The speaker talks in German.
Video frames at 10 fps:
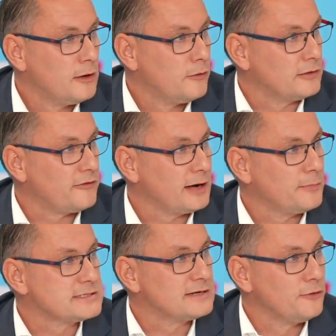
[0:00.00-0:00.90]
Und da fragt
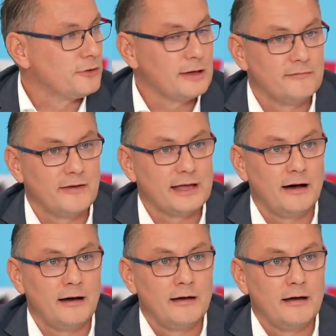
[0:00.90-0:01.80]
man sich wirklich, in
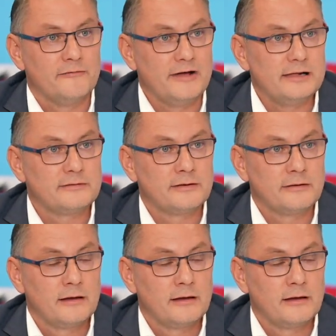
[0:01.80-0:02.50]
welcher Welt,